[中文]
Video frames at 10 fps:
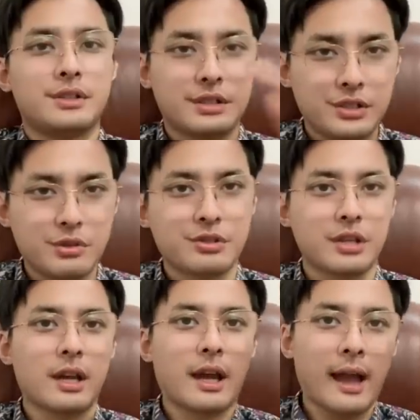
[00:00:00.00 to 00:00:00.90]
这就
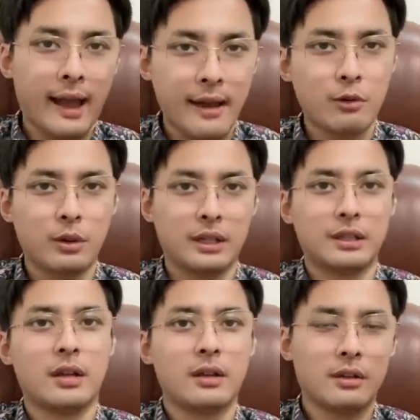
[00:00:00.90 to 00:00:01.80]
是韩国人
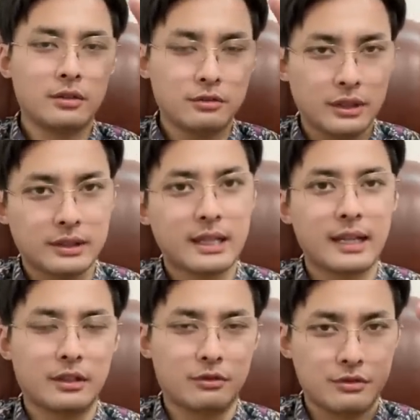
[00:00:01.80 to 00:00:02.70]
的最
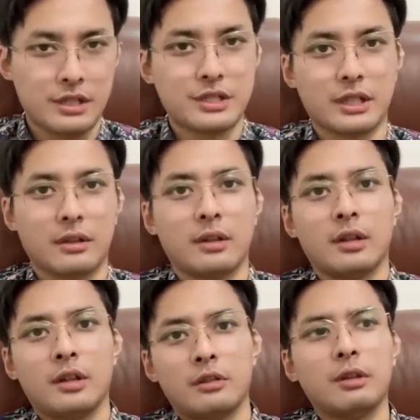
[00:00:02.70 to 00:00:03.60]
大的局限性，
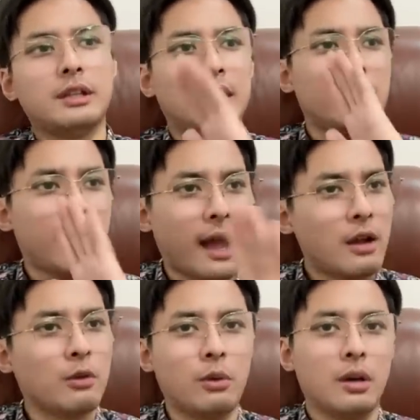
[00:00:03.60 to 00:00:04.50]
所以你跟
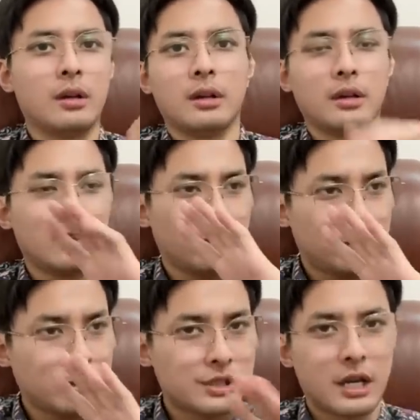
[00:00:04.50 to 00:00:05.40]
韩国
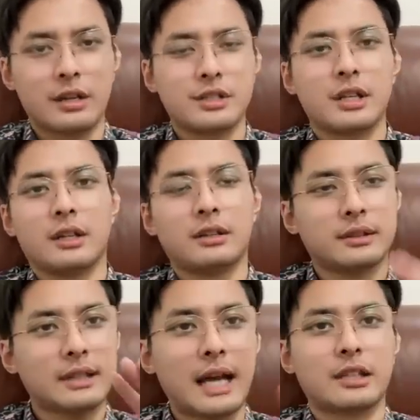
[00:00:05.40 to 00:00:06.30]
去讲一些
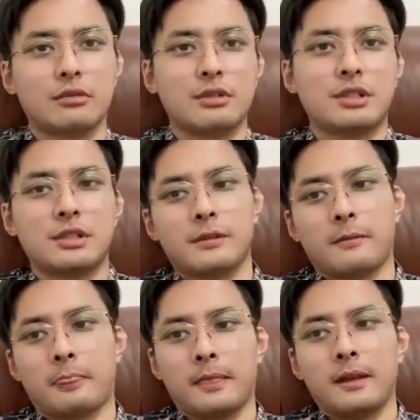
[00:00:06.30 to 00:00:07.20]
大的东西、
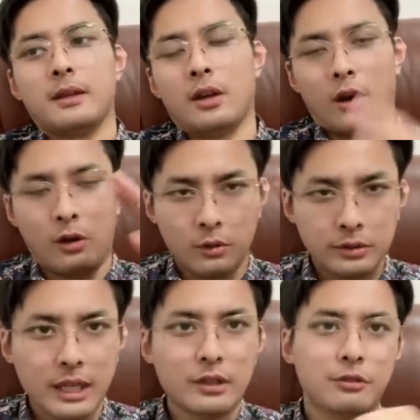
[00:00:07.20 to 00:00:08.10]
宏
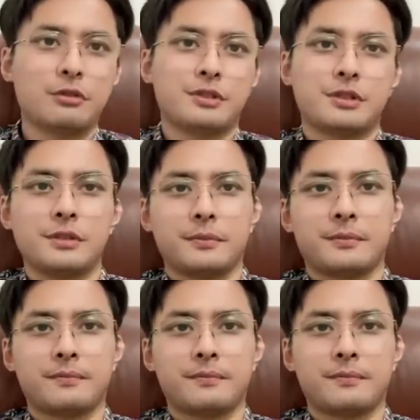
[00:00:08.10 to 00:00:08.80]
大的叙事、